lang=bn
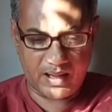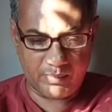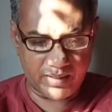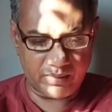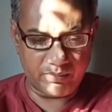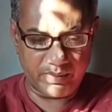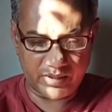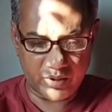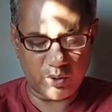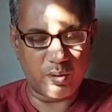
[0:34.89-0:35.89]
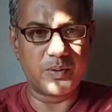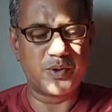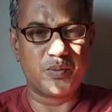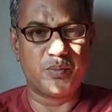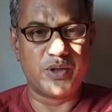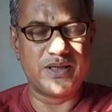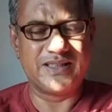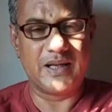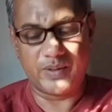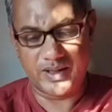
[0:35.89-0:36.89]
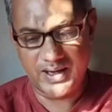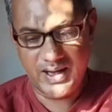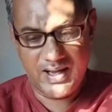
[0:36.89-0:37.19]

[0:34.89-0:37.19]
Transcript: আমার ব্যক্তিগতভাবে যদি বলি যে আমার